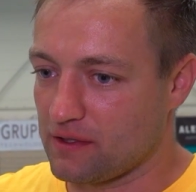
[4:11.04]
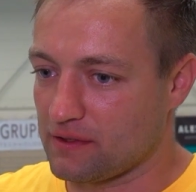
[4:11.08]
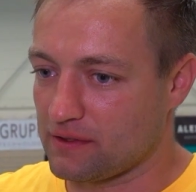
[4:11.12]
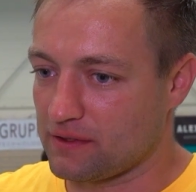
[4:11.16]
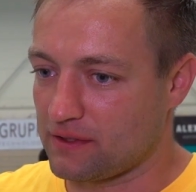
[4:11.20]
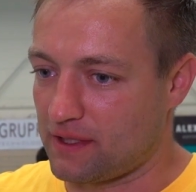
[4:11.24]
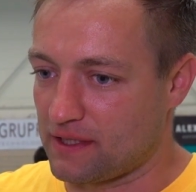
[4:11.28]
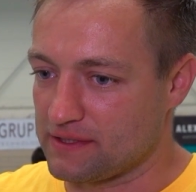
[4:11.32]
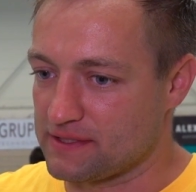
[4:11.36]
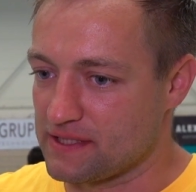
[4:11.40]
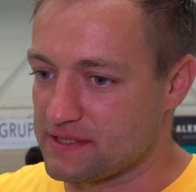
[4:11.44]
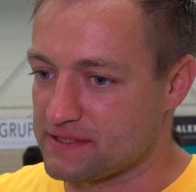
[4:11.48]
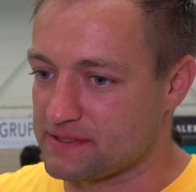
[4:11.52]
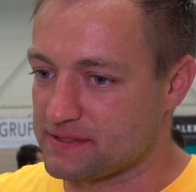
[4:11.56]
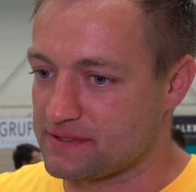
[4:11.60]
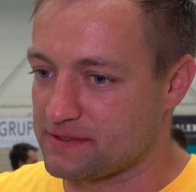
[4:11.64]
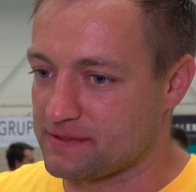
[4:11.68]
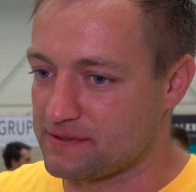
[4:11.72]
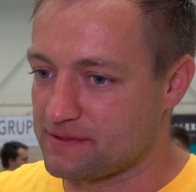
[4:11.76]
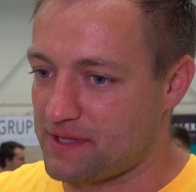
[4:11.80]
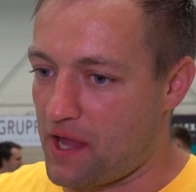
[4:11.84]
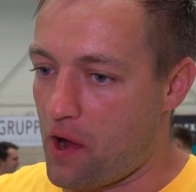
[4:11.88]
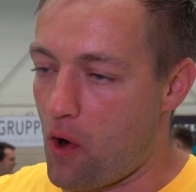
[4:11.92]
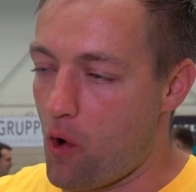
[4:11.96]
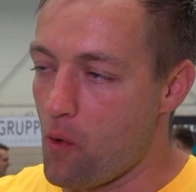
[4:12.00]
das ist
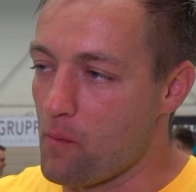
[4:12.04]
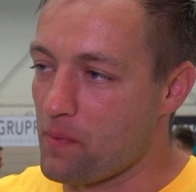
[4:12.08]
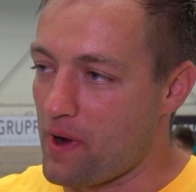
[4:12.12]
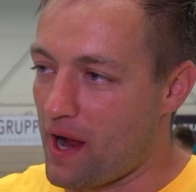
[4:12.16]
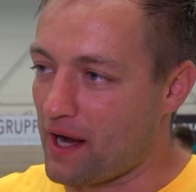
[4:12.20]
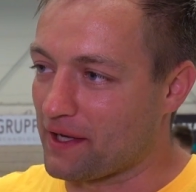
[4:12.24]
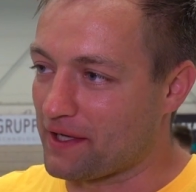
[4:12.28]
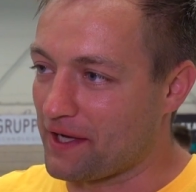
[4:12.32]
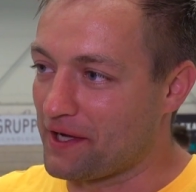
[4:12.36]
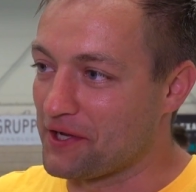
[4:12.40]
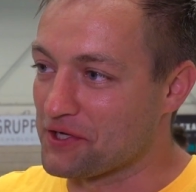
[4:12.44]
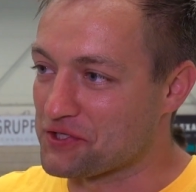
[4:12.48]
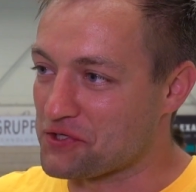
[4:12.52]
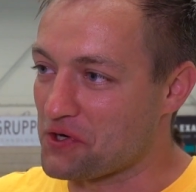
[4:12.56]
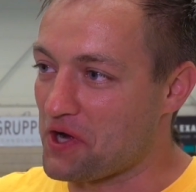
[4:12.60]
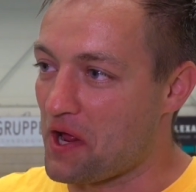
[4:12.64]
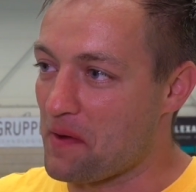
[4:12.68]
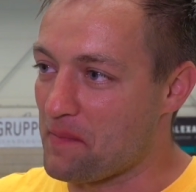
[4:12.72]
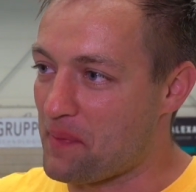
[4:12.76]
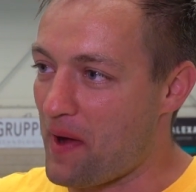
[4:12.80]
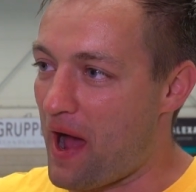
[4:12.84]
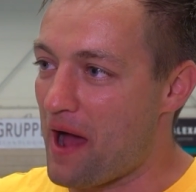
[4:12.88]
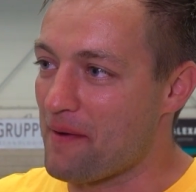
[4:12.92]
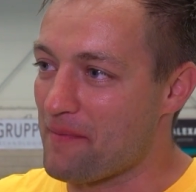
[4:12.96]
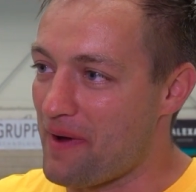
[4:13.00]
der Umgang, den ich schon
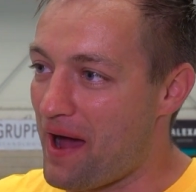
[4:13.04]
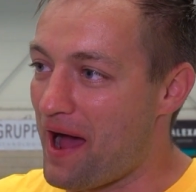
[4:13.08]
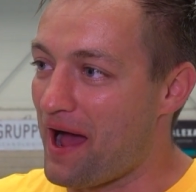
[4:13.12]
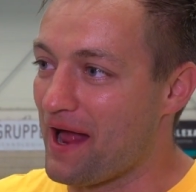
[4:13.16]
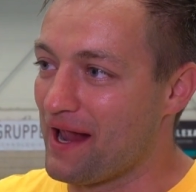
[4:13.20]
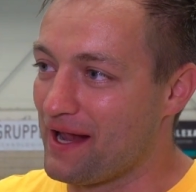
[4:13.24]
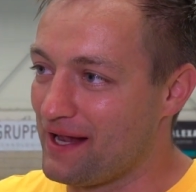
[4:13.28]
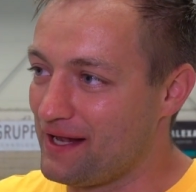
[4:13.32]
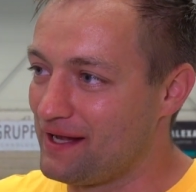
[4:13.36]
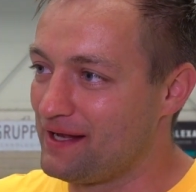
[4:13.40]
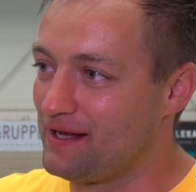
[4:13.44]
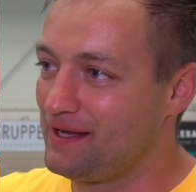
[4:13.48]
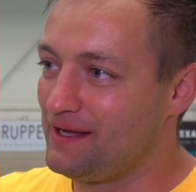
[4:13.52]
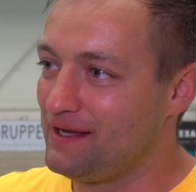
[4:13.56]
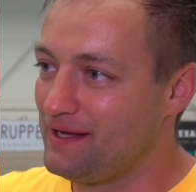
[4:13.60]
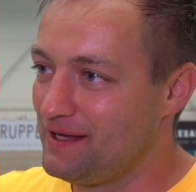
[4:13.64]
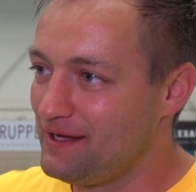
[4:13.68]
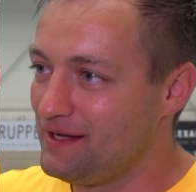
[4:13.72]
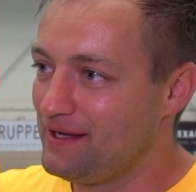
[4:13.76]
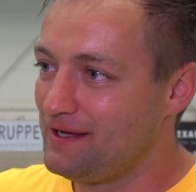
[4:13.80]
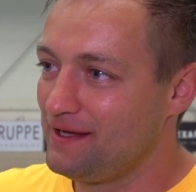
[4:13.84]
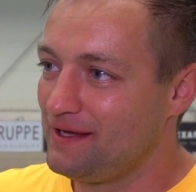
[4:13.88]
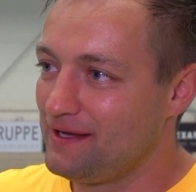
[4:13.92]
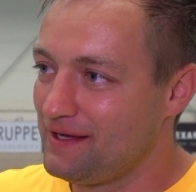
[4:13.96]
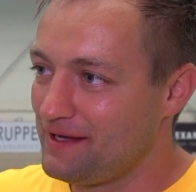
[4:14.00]
ein paar Mal
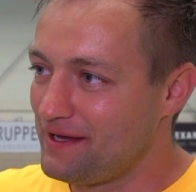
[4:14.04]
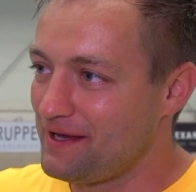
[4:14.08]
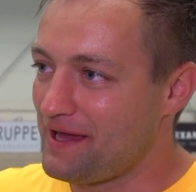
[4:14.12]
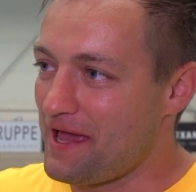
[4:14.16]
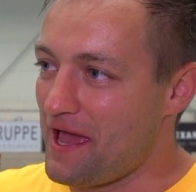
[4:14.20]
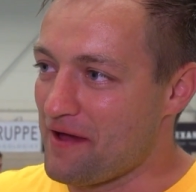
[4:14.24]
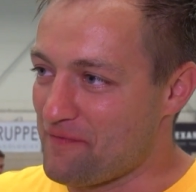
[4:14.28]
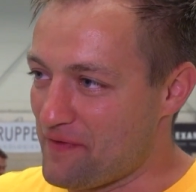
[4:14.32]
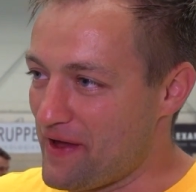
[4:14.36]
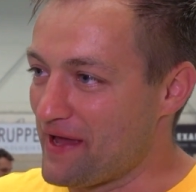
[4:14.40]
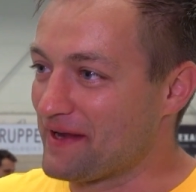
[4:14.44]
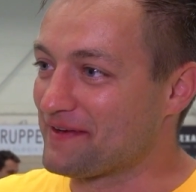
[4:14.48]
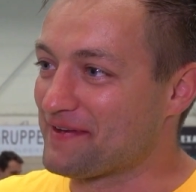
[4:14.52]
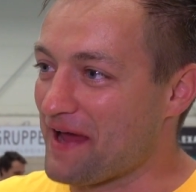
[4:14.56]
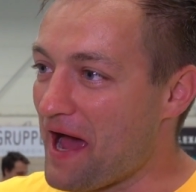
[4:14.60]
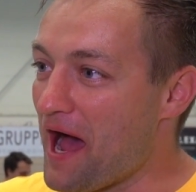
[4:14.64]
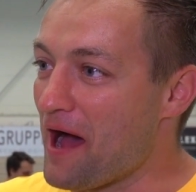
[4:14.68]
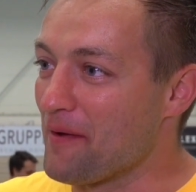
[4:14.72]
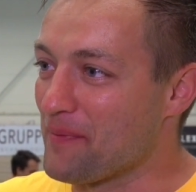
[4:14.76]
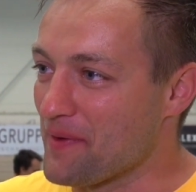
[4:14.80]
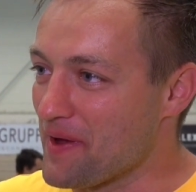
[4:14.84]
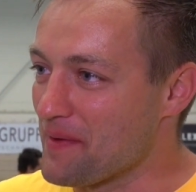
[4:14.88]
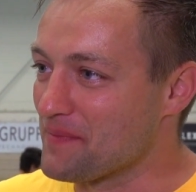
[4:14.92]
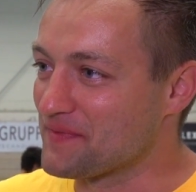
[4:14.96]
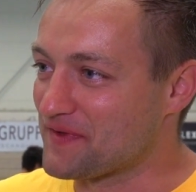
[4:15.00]
erwähnt
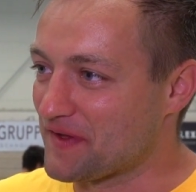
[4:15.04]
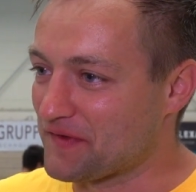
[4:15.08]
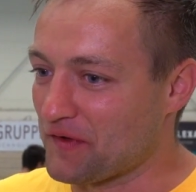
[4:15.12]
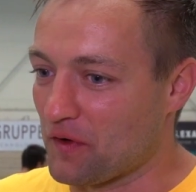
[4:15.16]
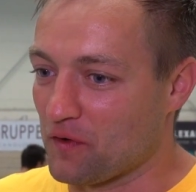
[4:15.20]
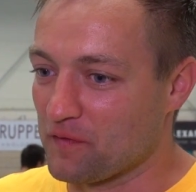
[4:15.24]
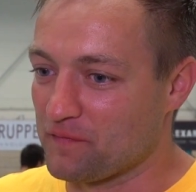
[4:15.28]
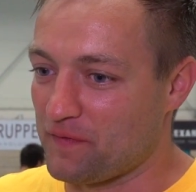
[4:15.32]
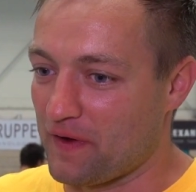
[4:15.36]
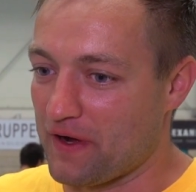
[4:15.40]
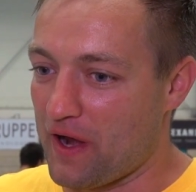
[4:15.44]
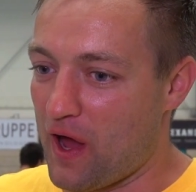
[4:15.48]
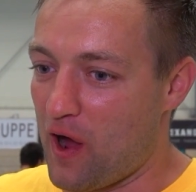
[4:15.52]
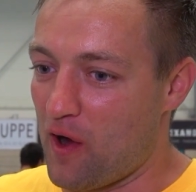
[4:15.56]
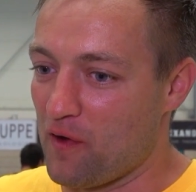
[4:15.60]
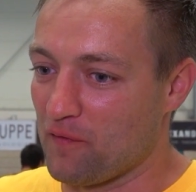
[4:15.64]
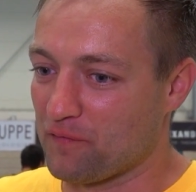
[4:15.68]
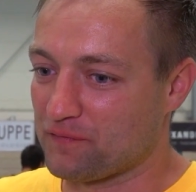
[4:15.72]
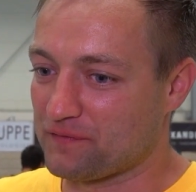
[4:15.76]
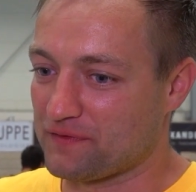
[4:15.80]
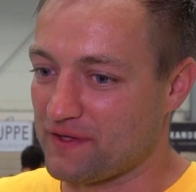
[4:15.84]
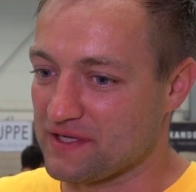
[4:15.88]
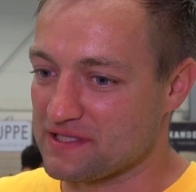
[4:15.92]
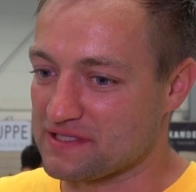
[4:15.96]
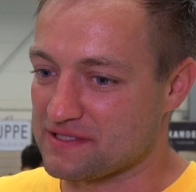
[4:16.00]
habe im
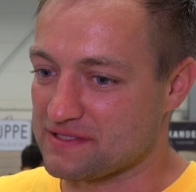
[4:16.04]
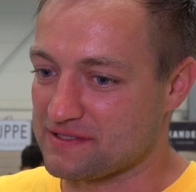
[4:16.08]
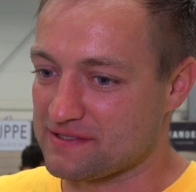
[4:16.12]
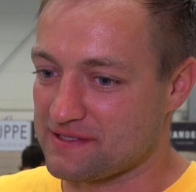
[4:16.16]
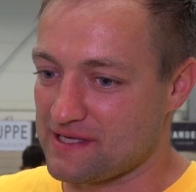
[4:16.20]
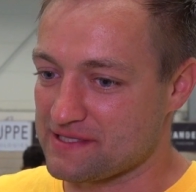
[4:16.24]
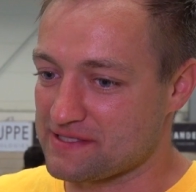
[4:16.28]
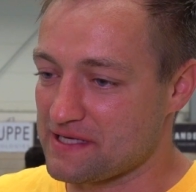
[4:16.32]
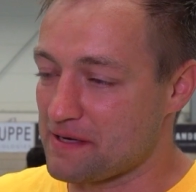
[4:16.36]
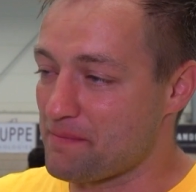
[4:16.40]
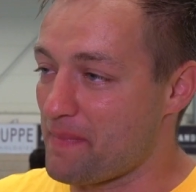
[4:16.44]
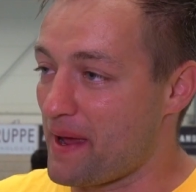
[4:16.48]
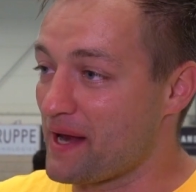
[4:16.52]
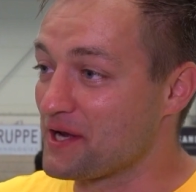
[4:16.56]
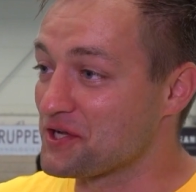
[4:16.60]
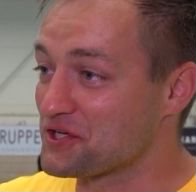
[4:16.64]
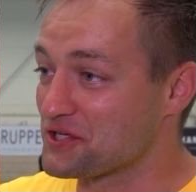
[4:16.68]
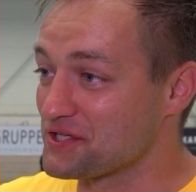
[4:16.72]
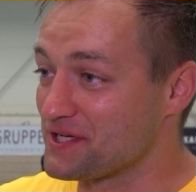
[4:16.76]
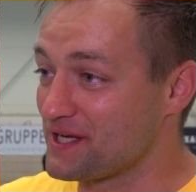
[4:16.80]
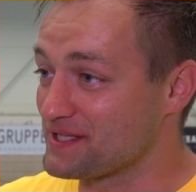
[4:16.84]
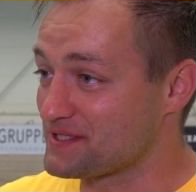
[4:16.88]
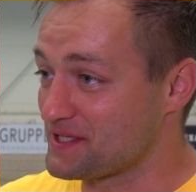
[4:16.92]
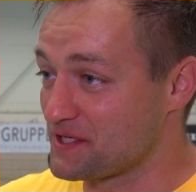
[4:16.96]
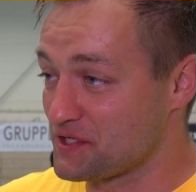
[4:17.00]
Saisonverlauf. Das, das sind
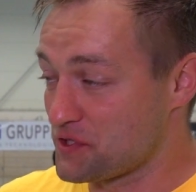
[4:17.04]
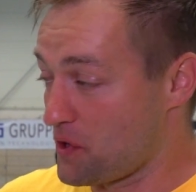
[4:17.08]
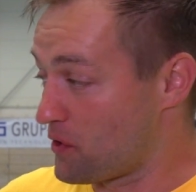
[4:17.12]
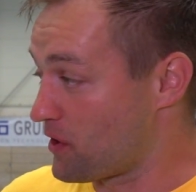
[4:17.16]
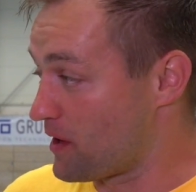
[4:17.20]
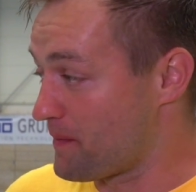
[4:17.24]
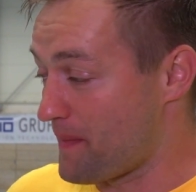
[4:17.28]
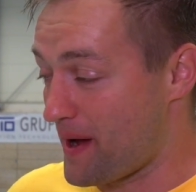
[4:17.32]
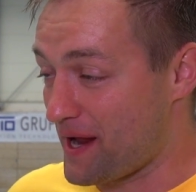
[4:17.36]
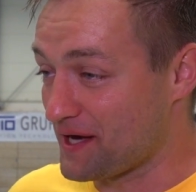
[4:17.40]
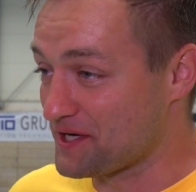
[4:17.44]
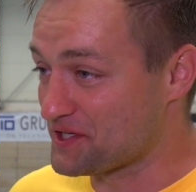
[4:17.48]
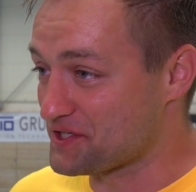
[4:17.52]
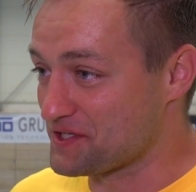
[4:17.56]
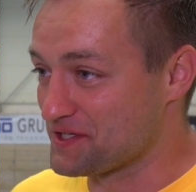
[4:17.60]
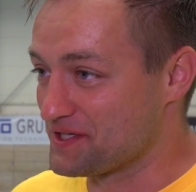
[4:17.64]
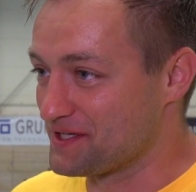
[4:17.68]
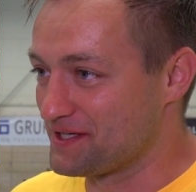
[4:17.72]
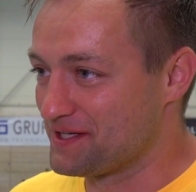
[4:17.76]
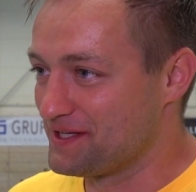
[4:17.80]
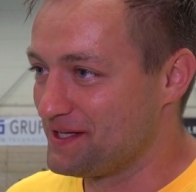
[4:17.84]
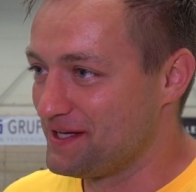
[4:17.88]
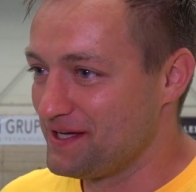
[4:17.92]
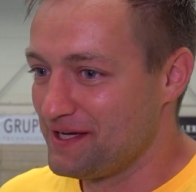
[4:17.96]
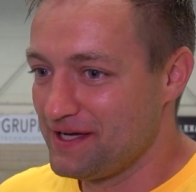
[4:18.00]
Menschen, das sind junge
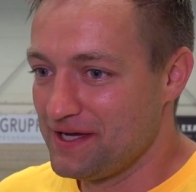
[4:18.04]
Menschen.